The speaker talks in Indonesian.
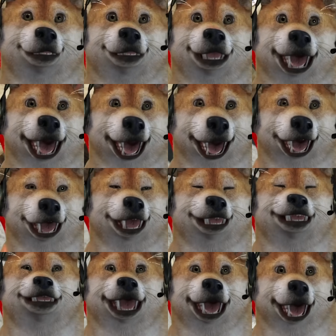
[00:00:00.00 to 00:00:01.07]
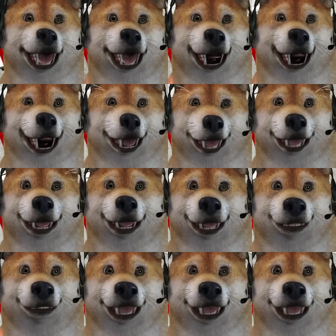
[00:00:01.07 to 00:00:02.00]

Oke, aneh gitu hari ini nggak ada penyeludupan sama